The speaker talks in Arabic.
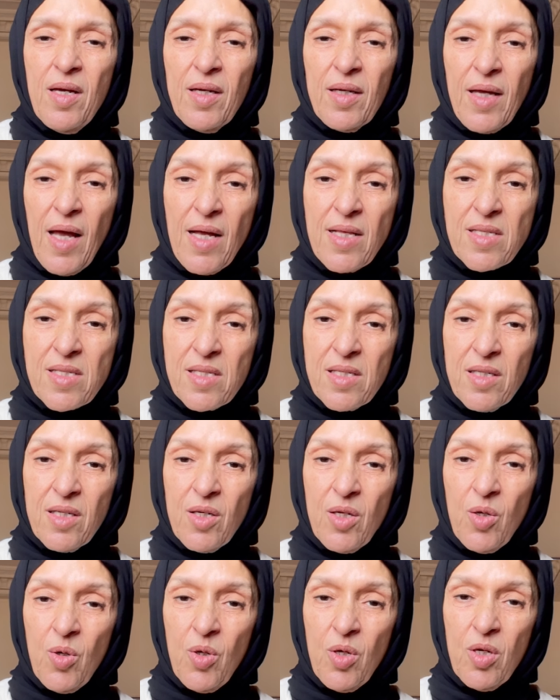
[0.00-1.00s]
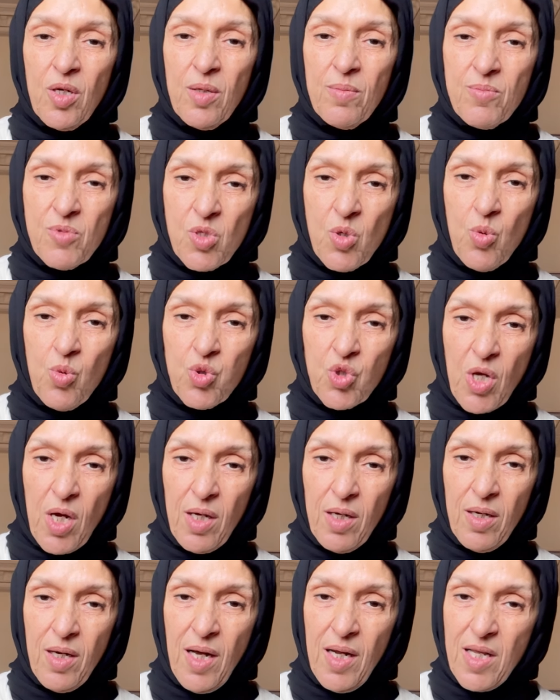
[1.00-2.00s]
كانت مزوجه
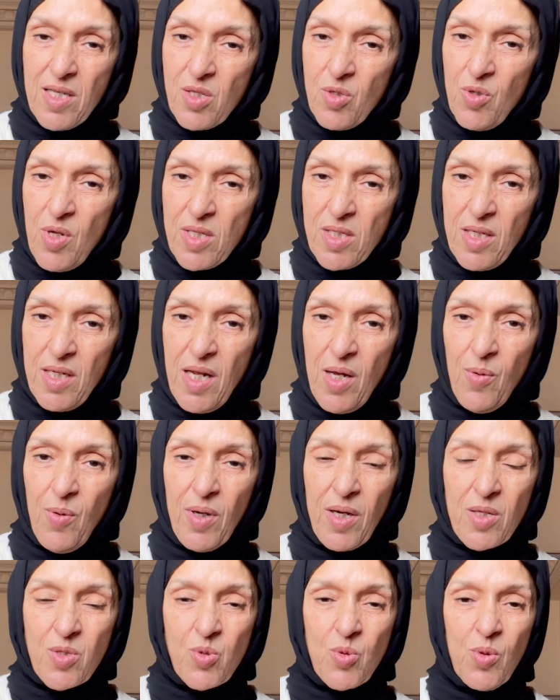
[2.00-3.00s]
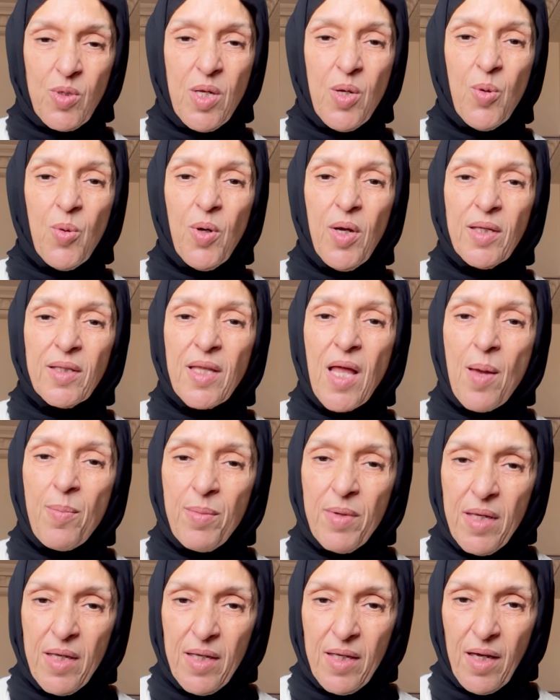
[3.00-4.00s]
على سنه الله ورسوله وعندها
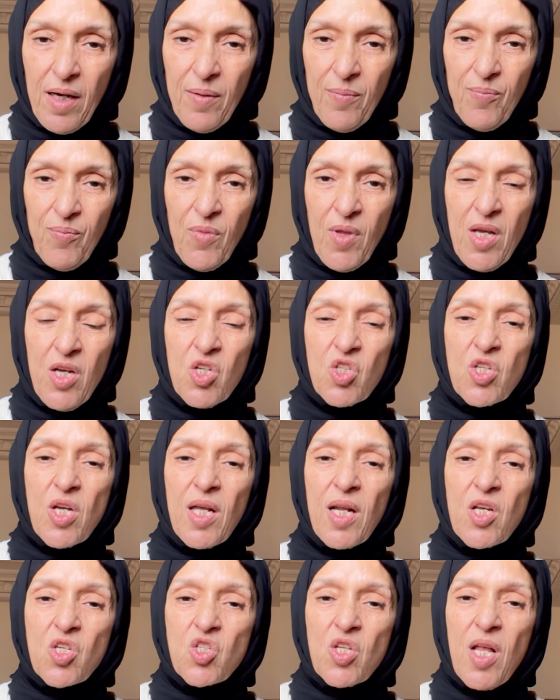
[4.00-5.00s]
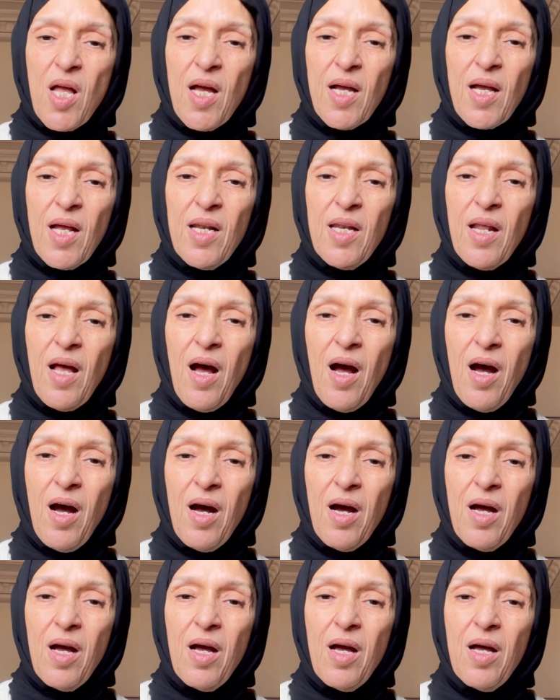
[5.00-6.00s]
بنيه جا راجلها قال لها
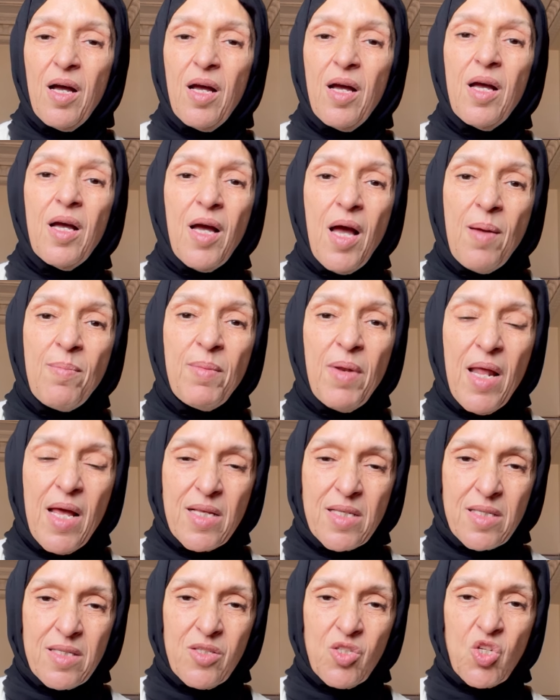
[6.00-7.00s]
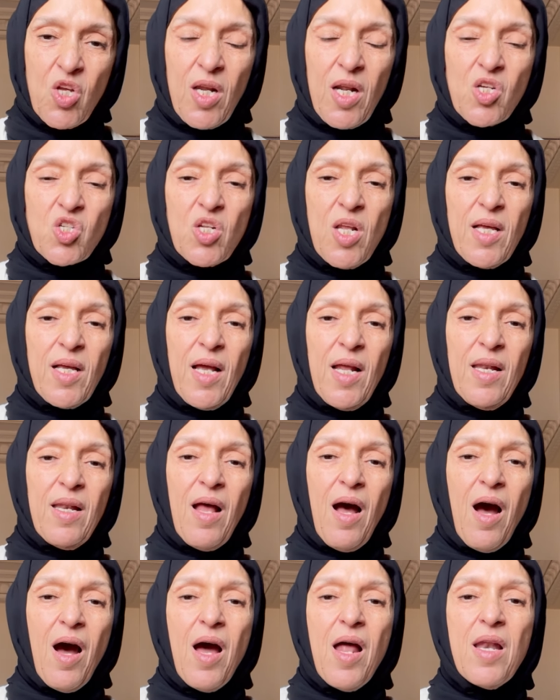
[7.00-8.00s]
آه، حملات جا راجلها قال
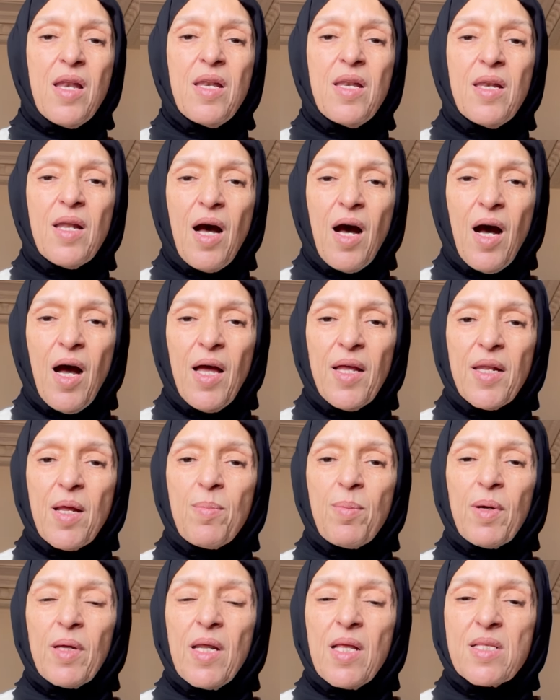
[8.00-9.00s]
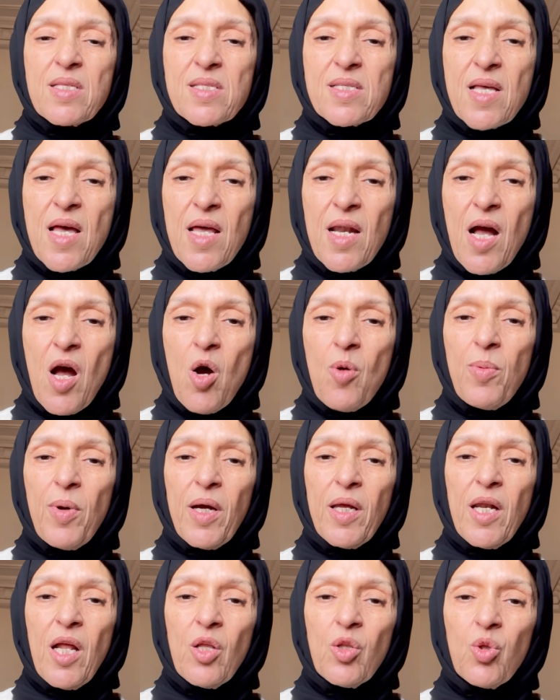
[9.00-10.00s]
لها لا حنا بغينا نتساراو
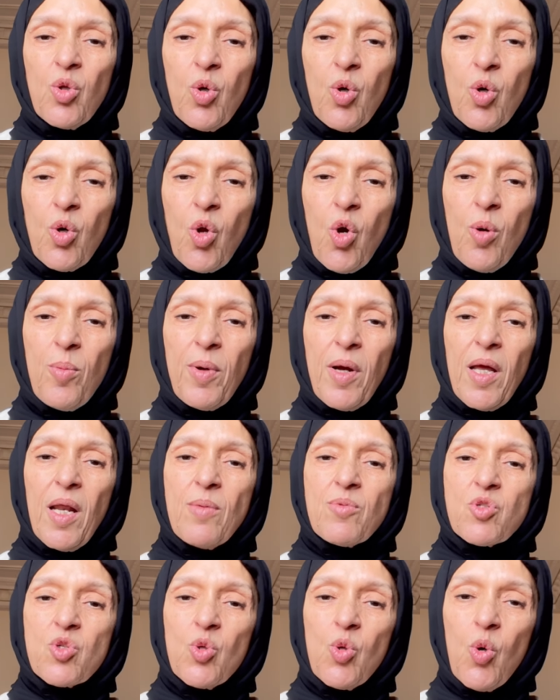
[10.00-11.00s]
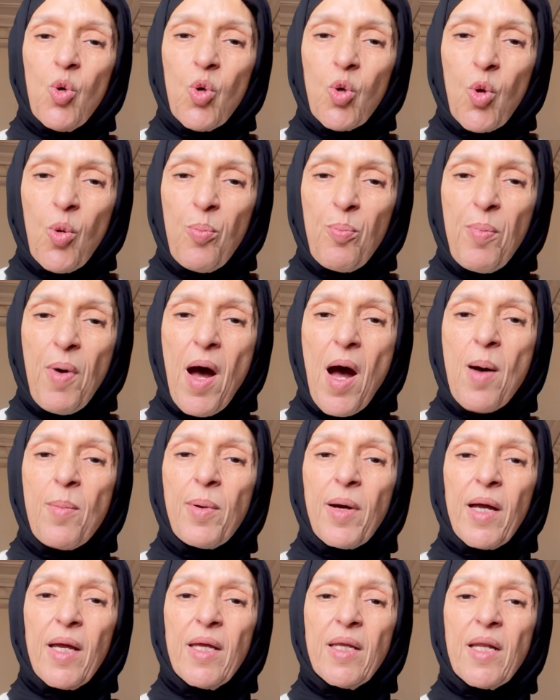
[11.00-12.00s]
بغينا ندورو بغينا نمشيو لاوروبا
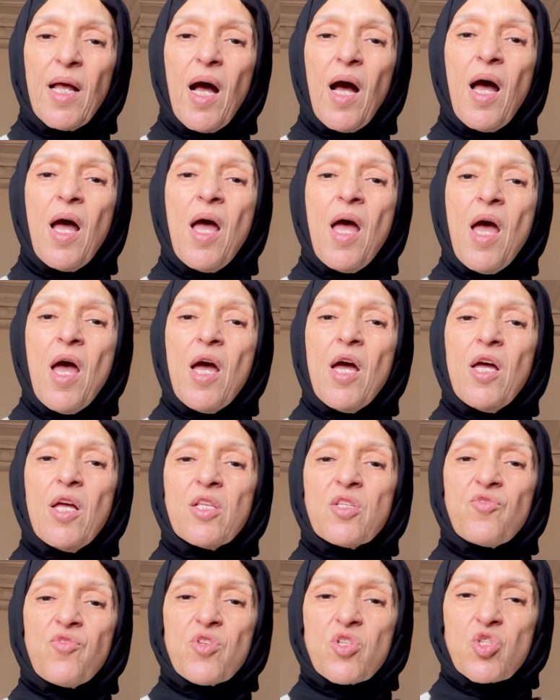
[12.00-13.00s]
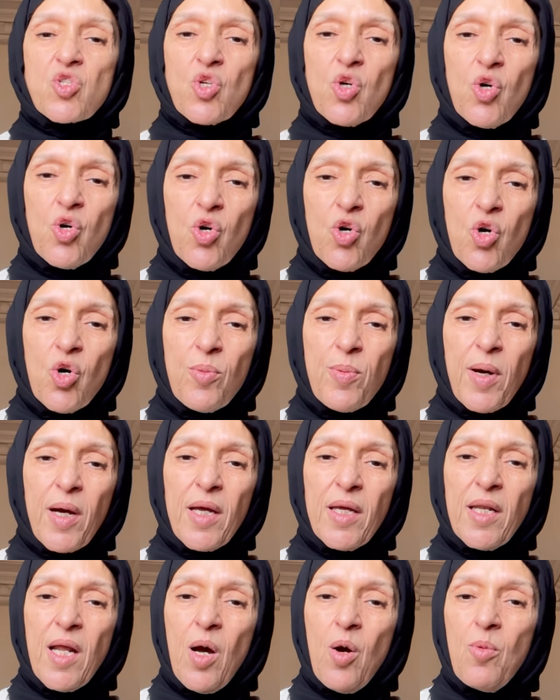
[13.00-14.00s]
بغينا آه، نتفسحو
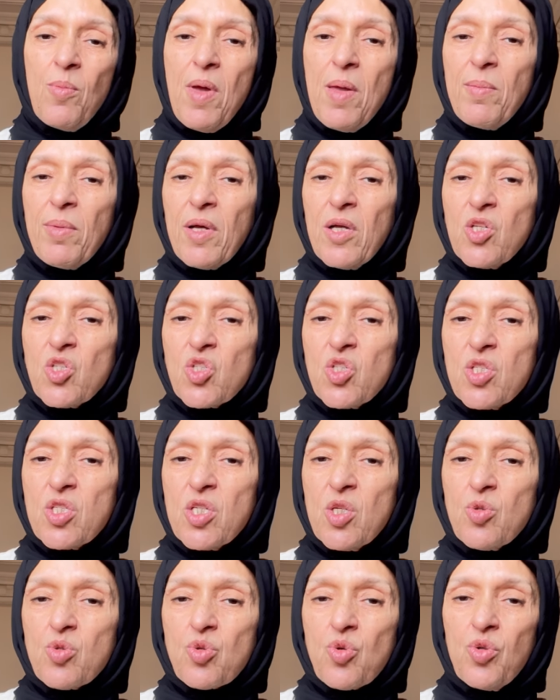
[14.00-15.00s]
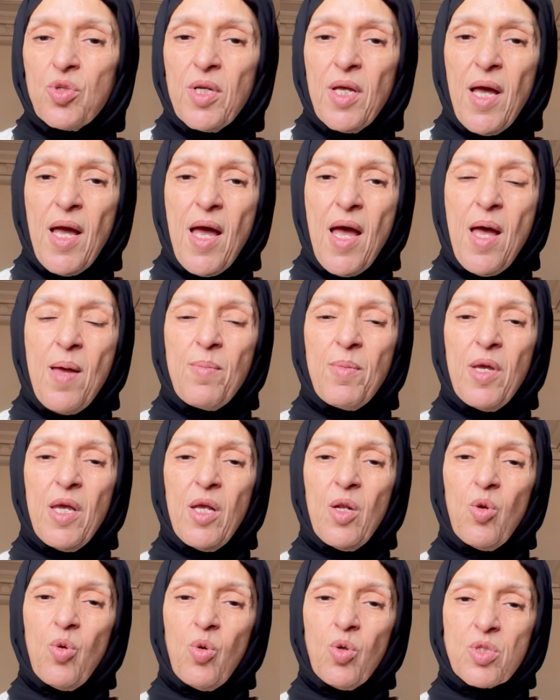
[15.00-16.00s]
بغينا وما يمكنش انت تكوني
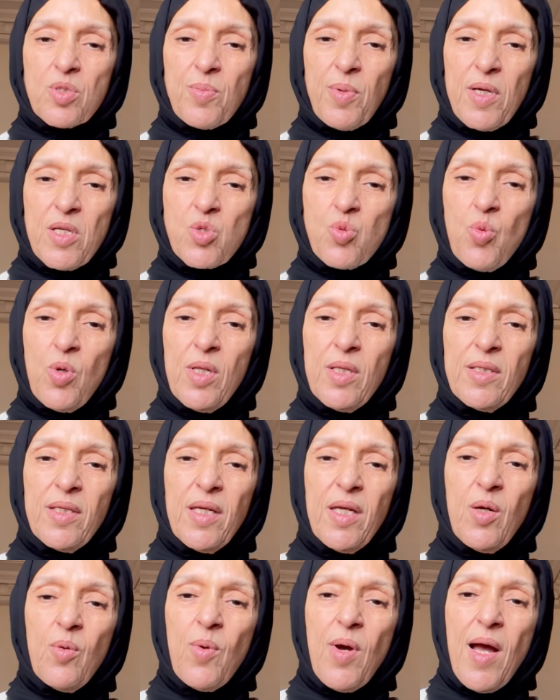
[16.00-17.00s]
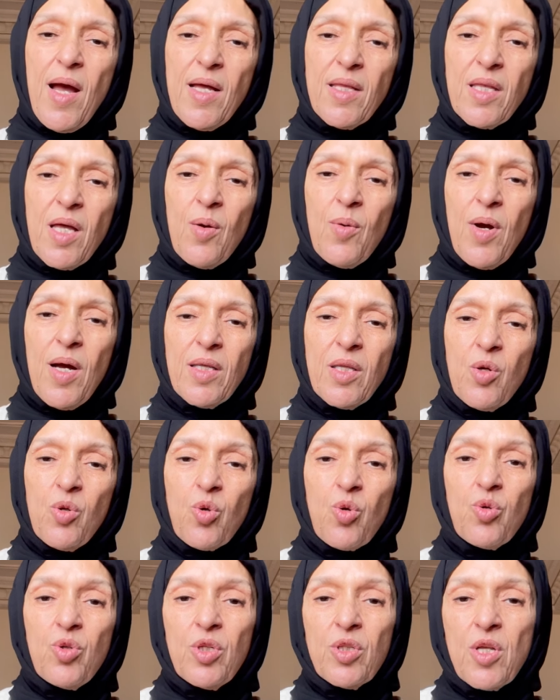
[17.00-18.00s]
حامل وتبغي تولدي وهذا وهذا
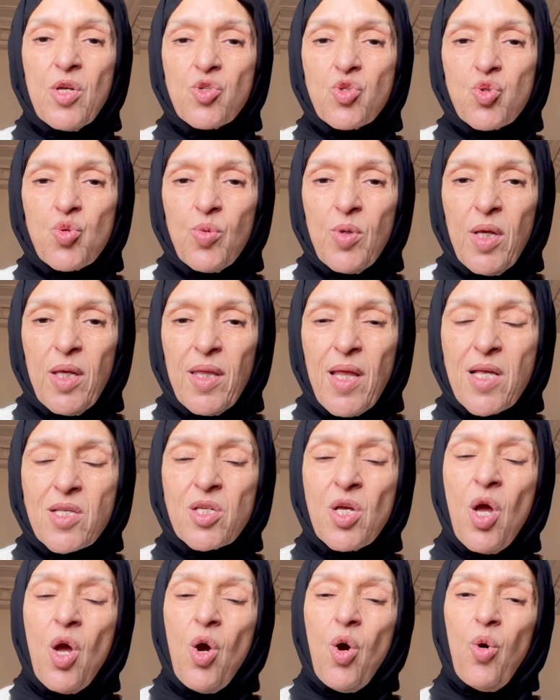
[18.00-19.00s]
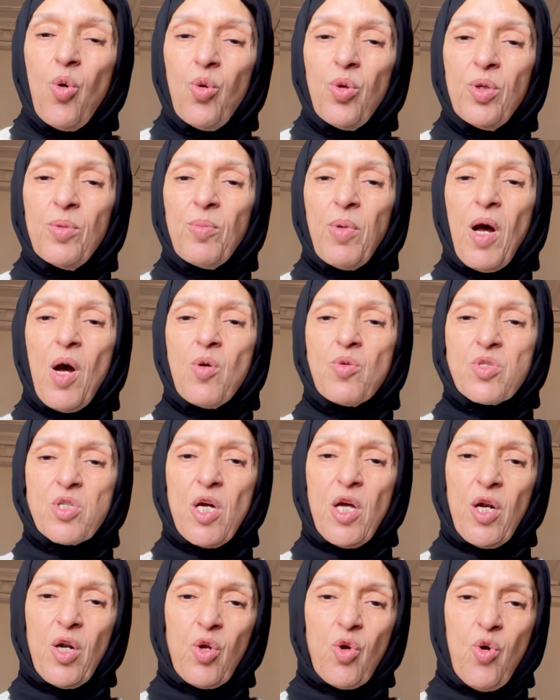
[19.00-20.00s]
ويكون عندنا جوج وليدات ونبقاو
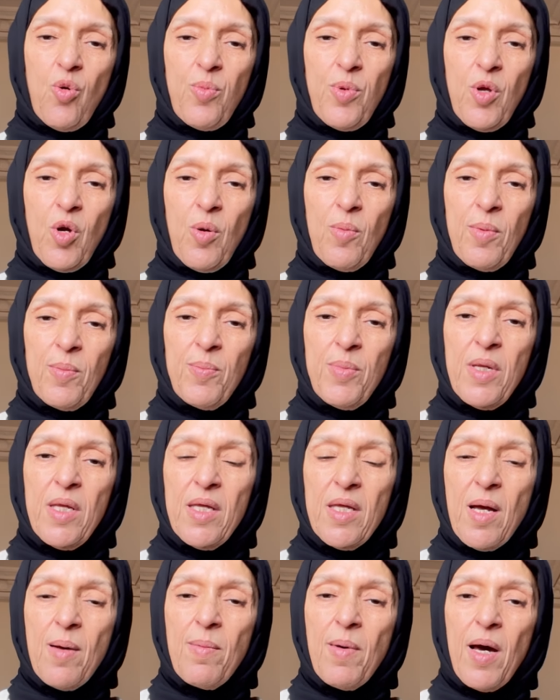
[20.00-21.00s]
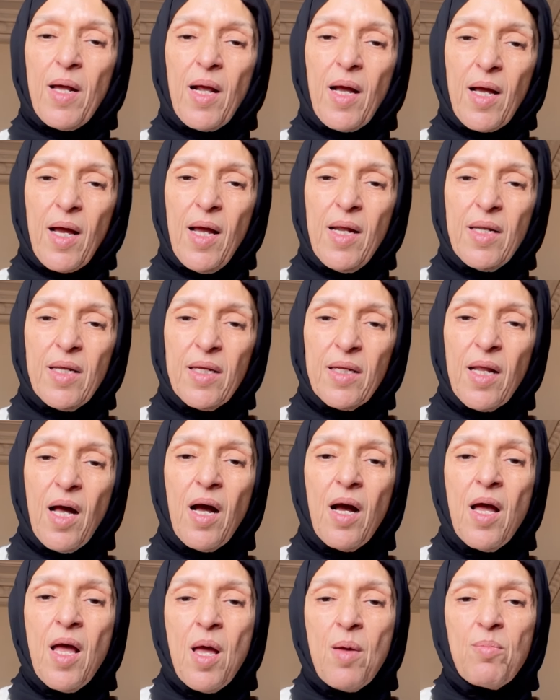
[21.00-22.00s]
نتحركو بهم بنيه باركه
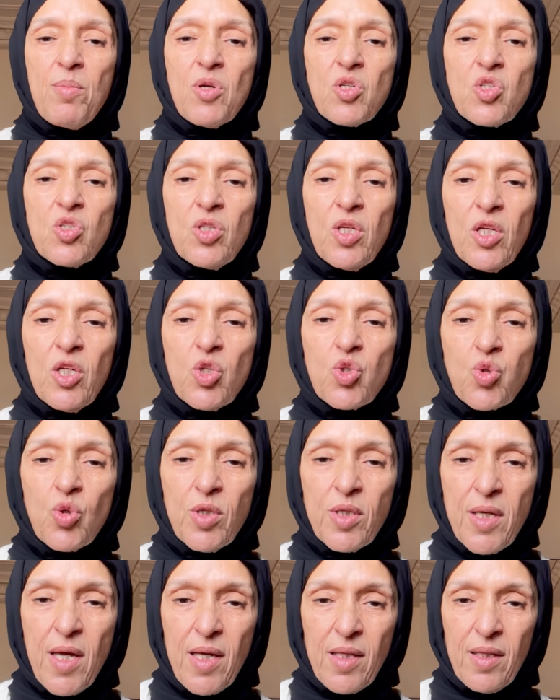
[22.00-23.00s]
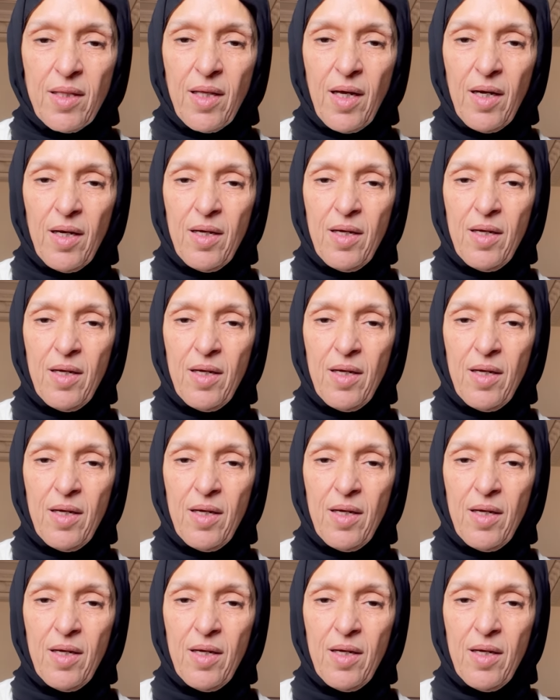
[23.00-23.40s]
علينا باش نعيشو حياتنا